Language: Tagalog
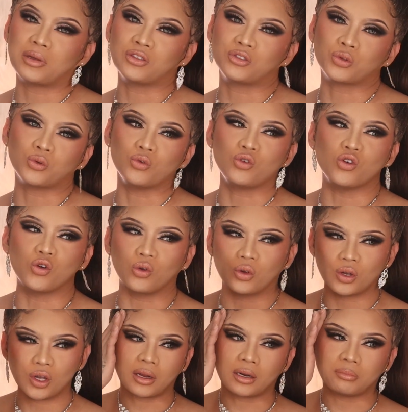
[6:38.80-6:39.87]

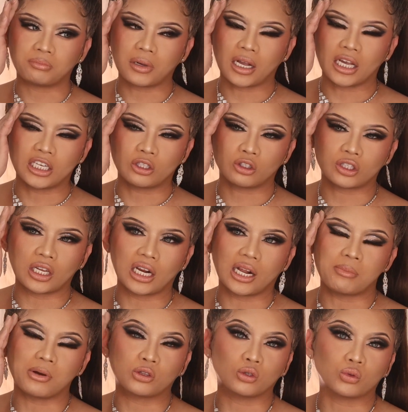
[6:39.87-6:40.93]
Pantulog. Parang pag ganito
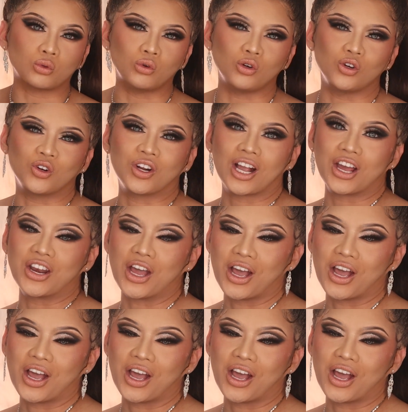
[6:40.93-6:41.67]
talaga matutulog ka